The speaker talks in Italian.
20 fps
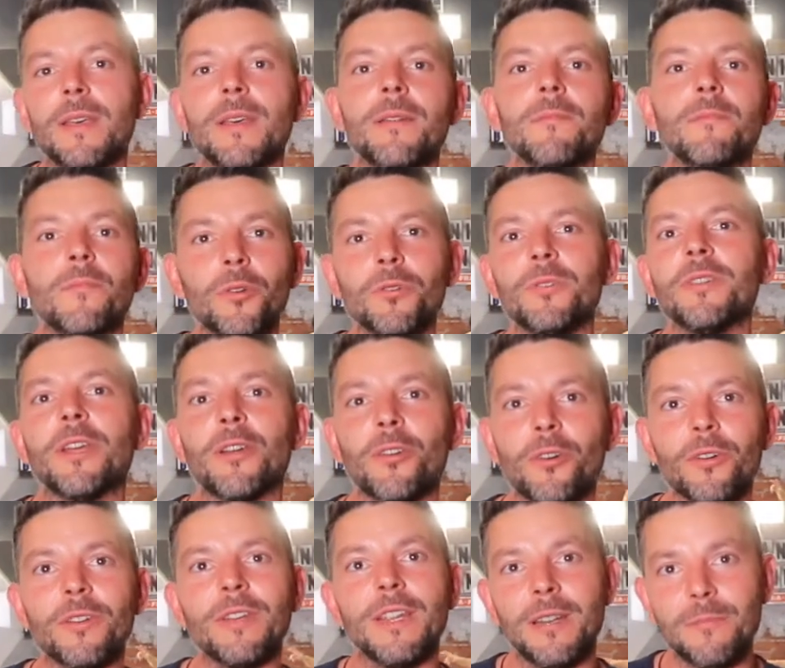eh,
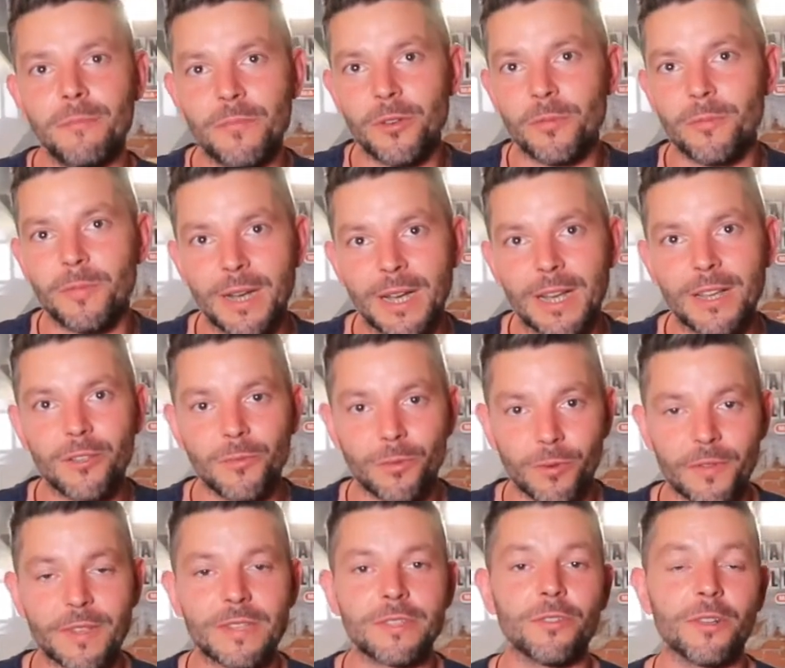monterò nel mio bagaglio
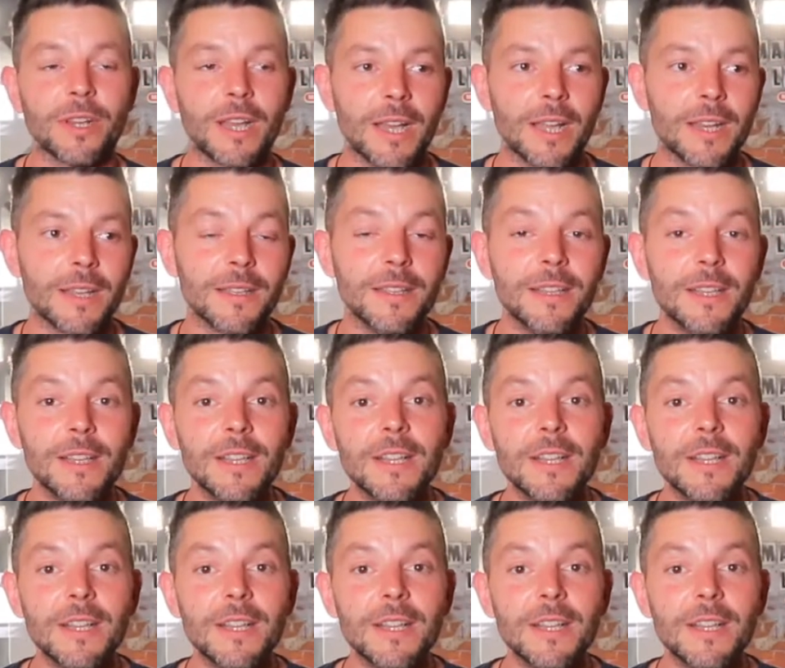professionale.